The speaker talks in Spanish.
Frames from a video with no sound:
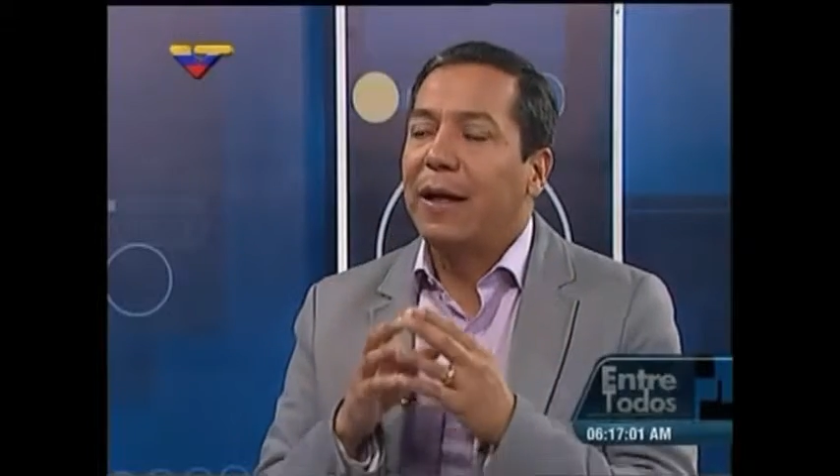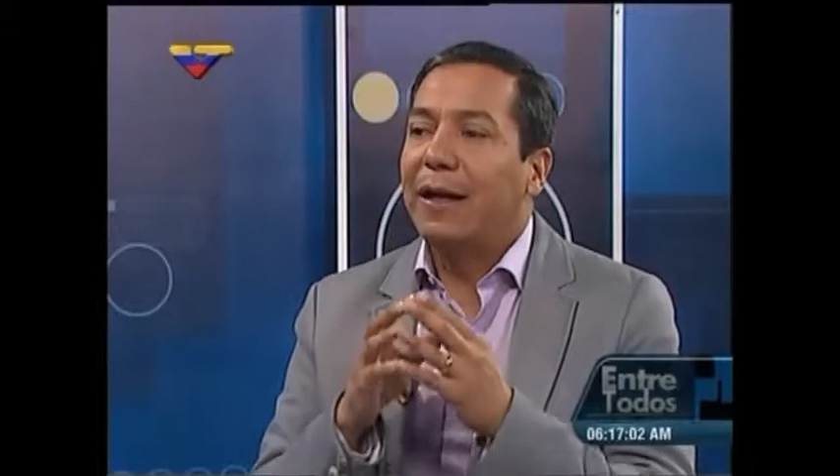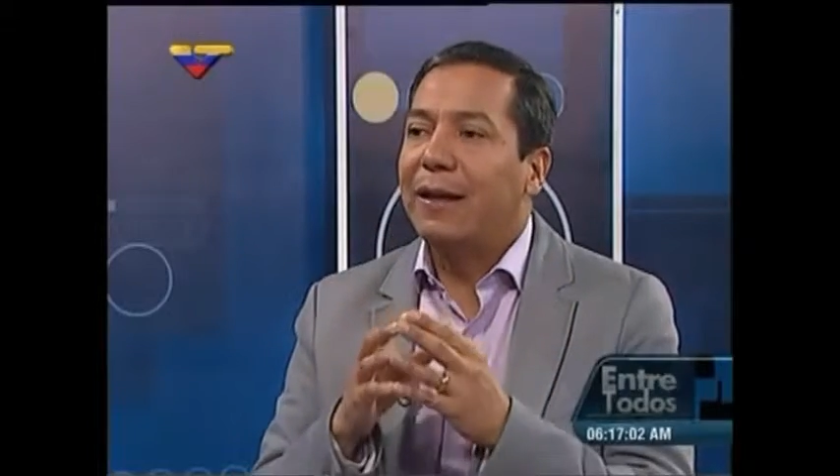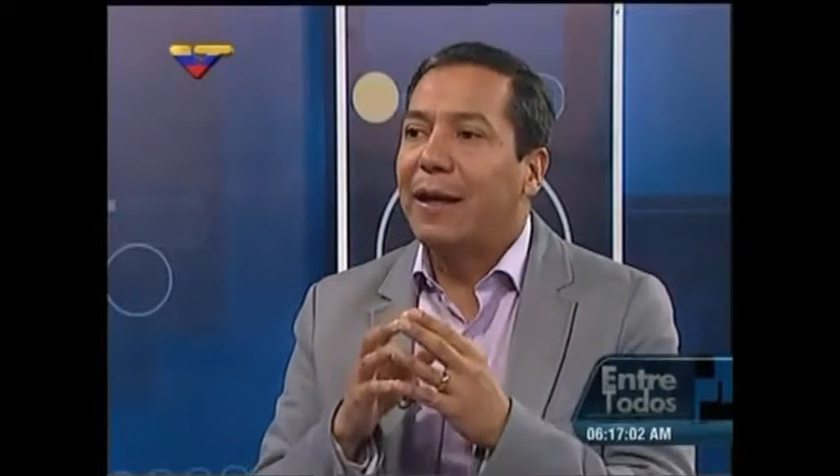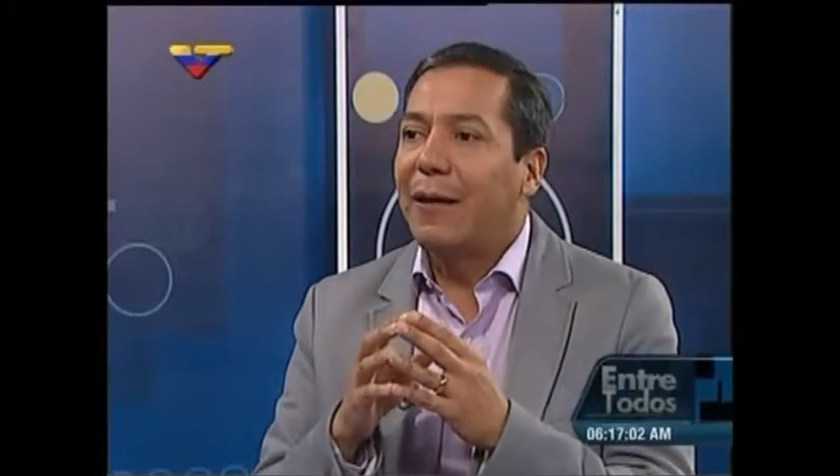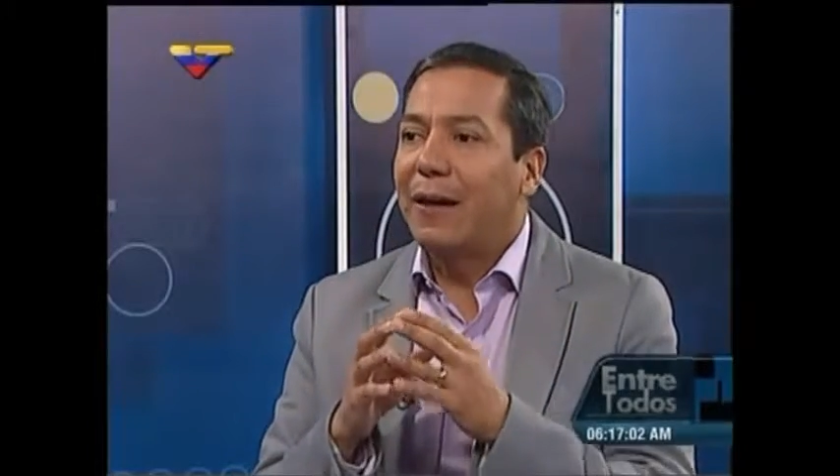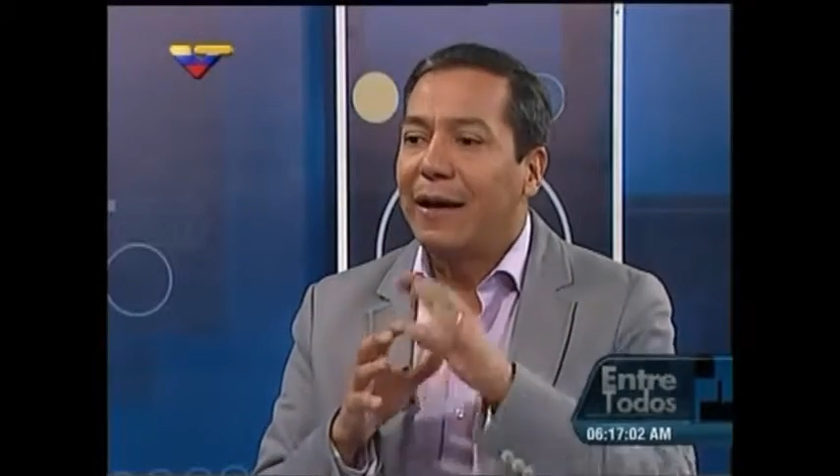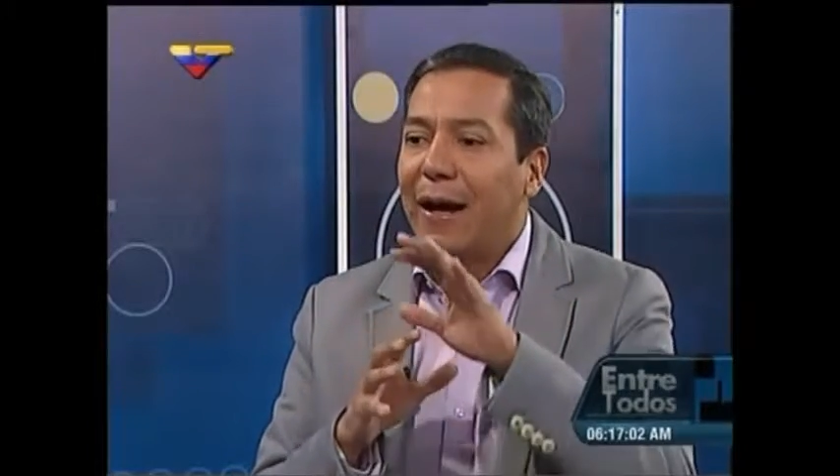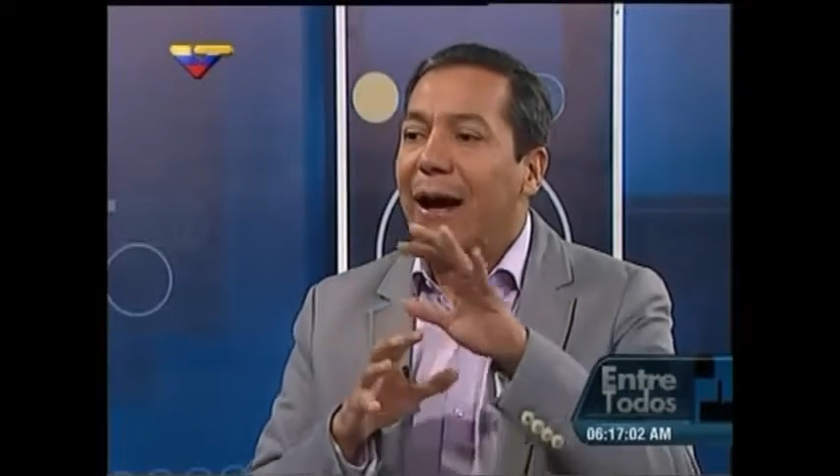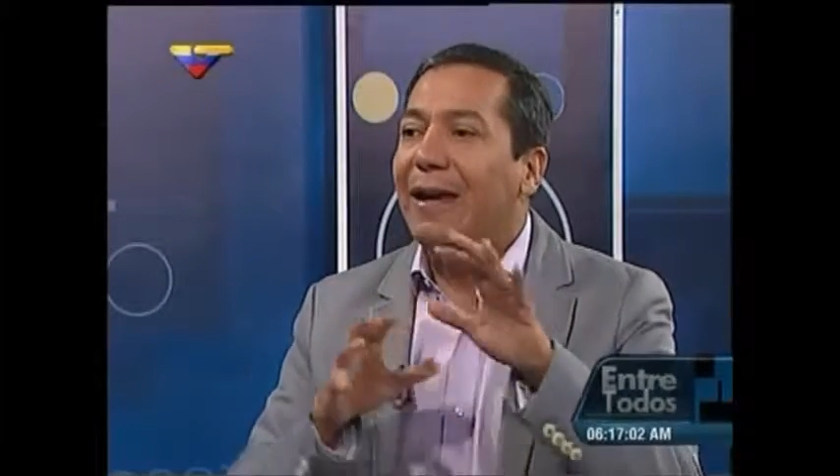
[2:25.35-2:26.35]

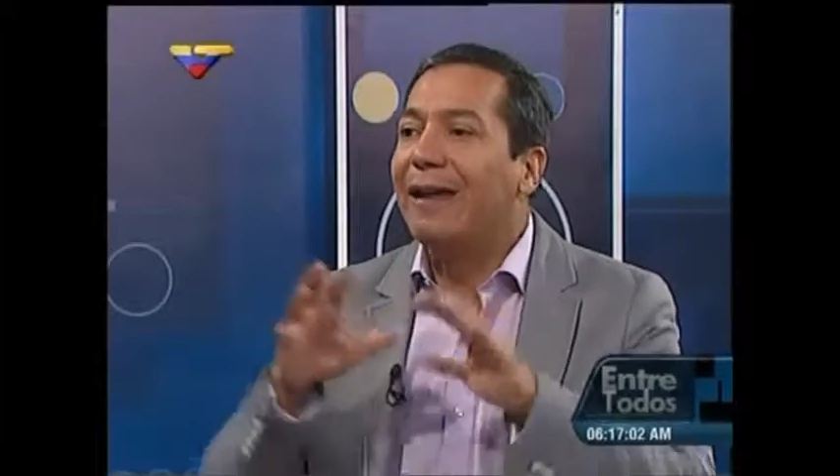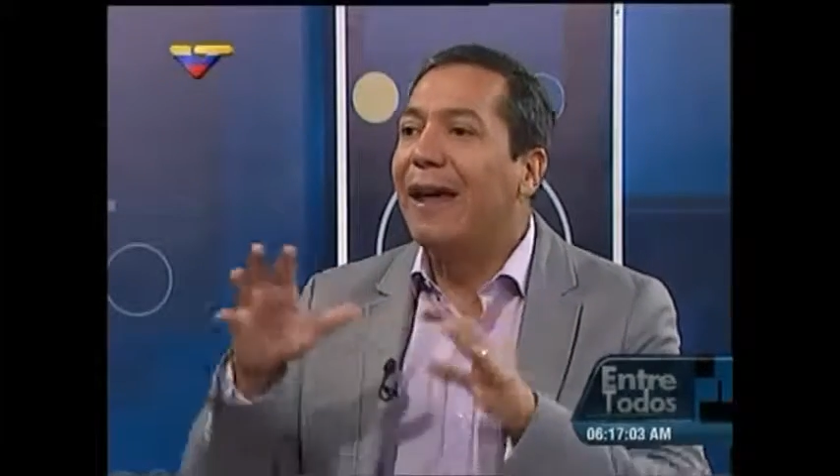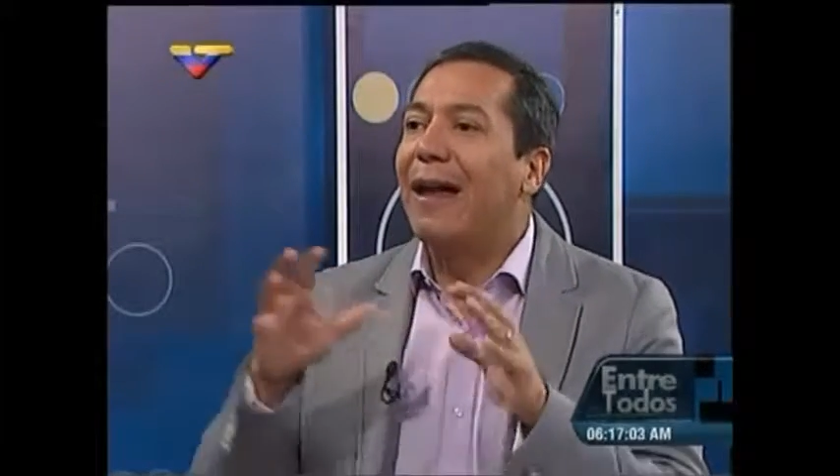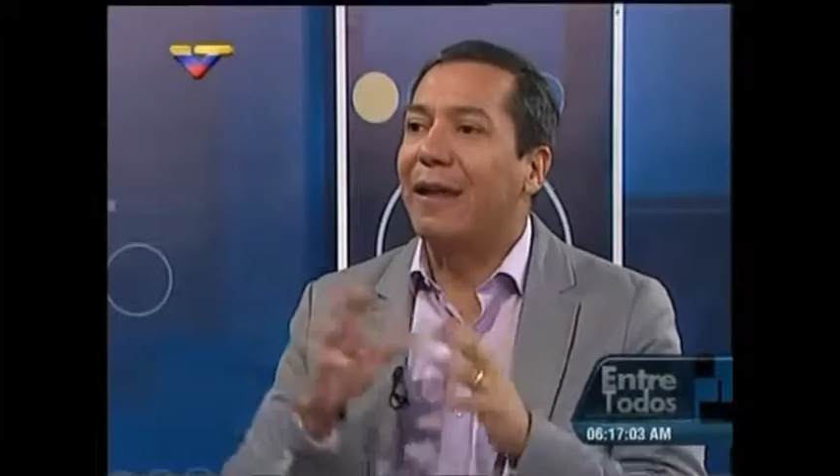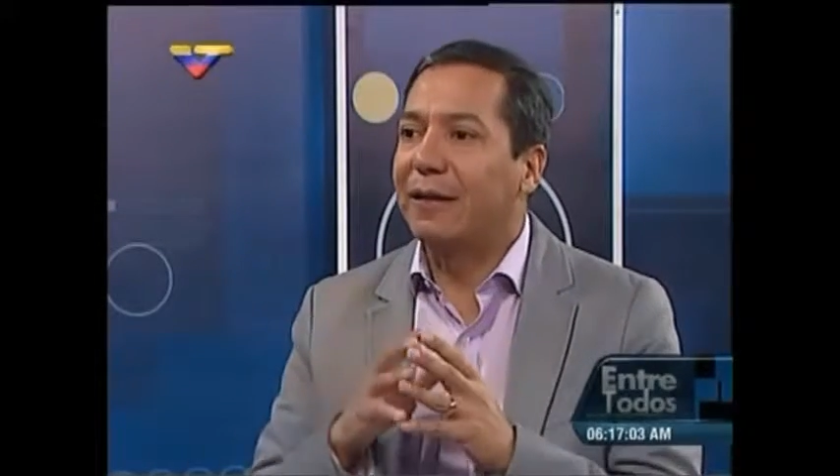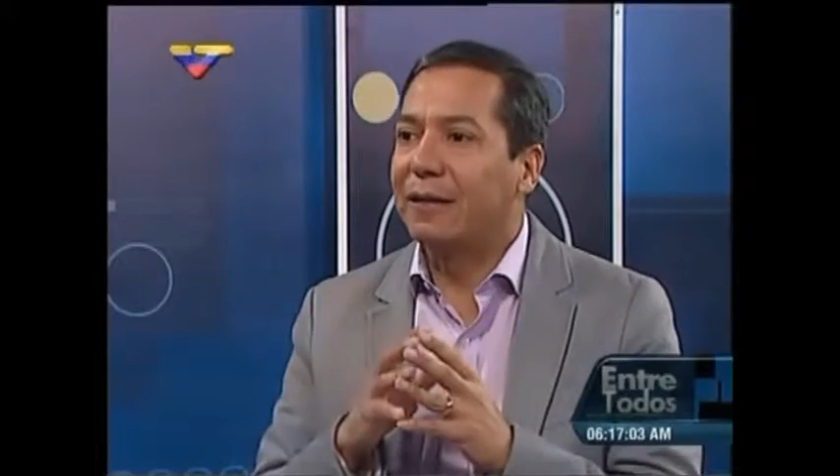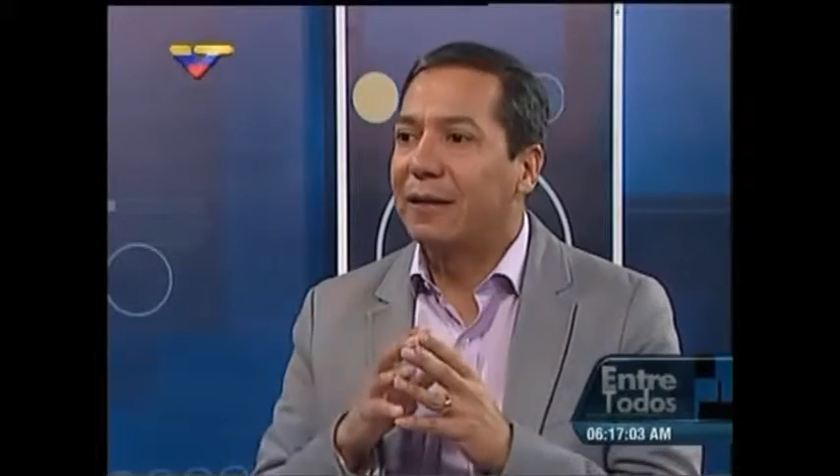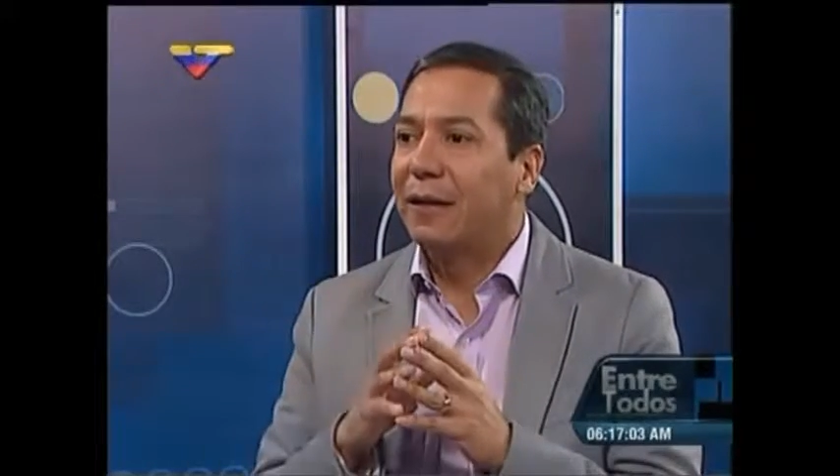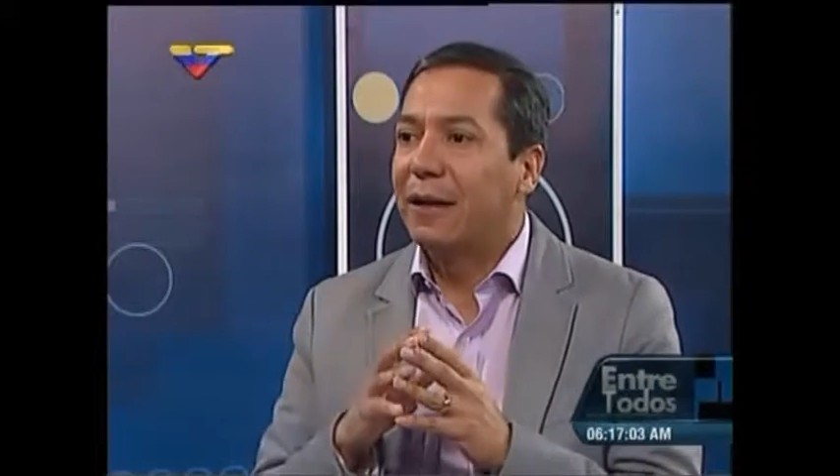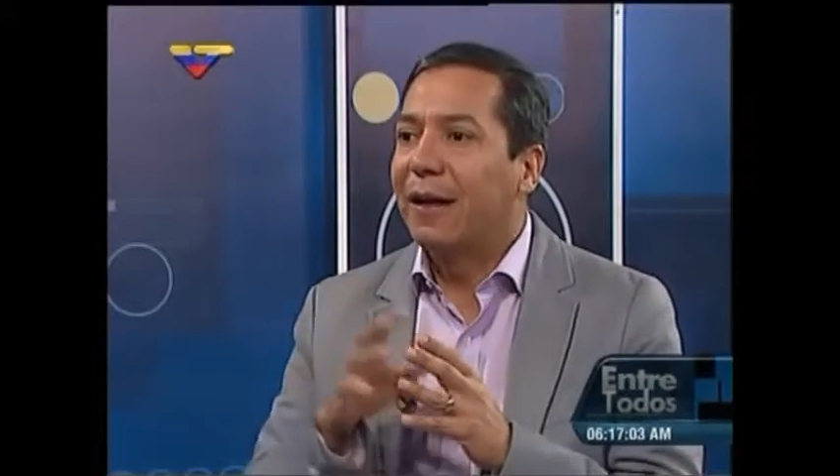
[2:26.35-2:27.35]
estaban aisladas,